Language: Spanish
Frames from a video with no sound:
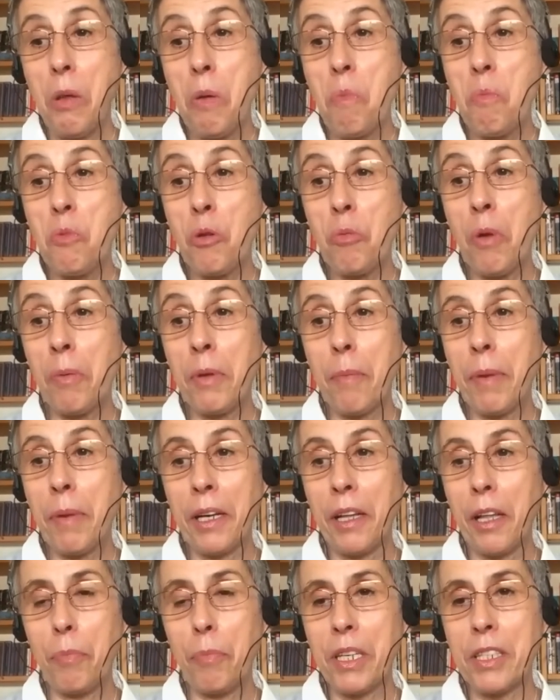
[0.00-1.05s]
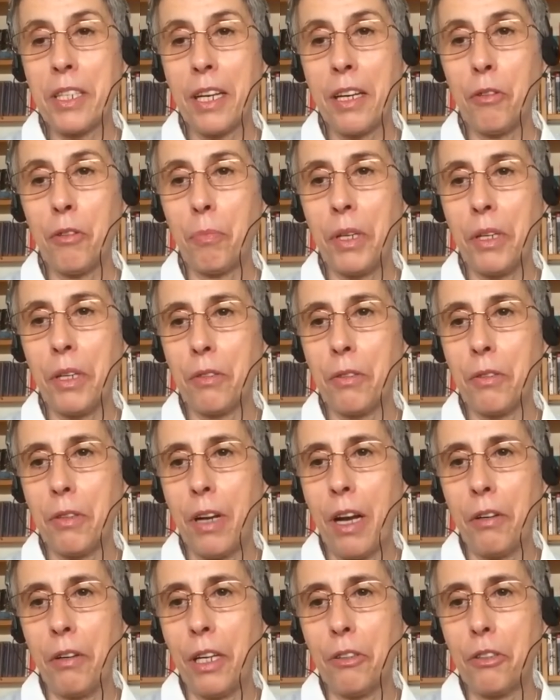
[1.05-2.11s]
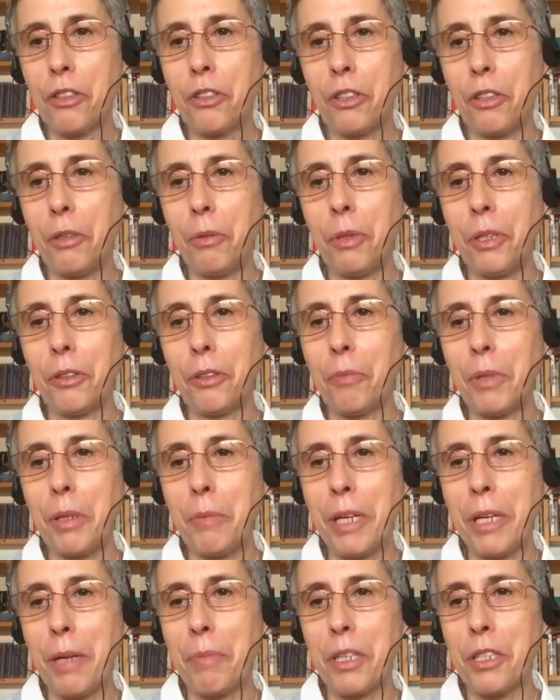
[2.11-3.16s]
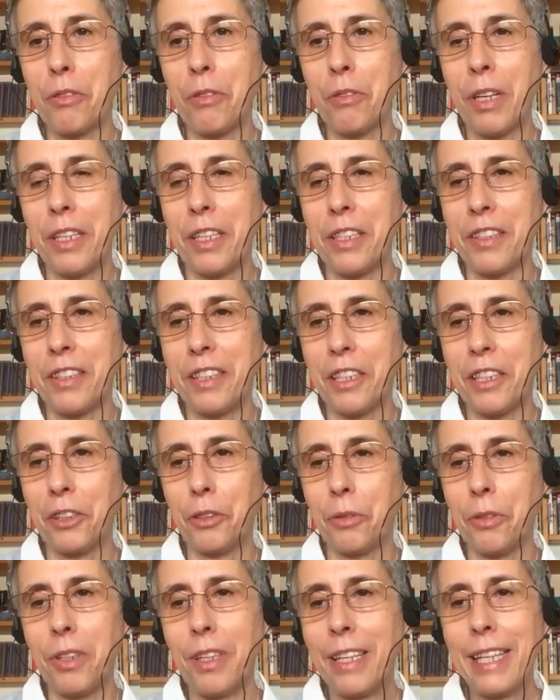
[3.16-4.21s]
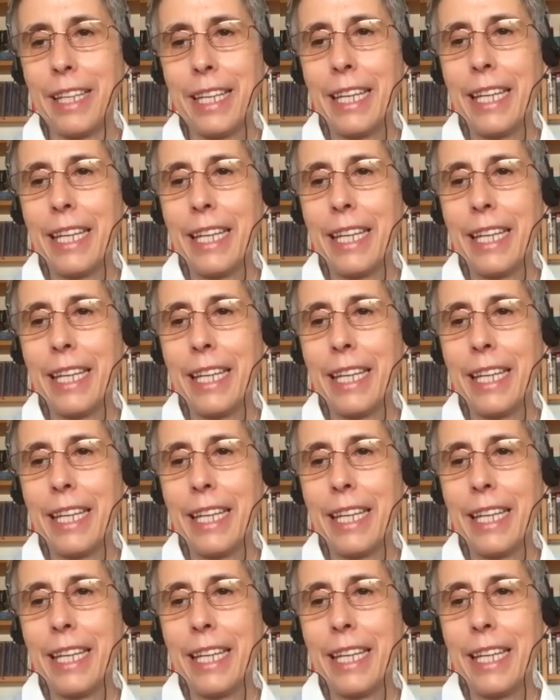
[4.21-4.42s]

No me había parado a pensarlo, pero ahora lo estoy viendo en primera persona y es cierto.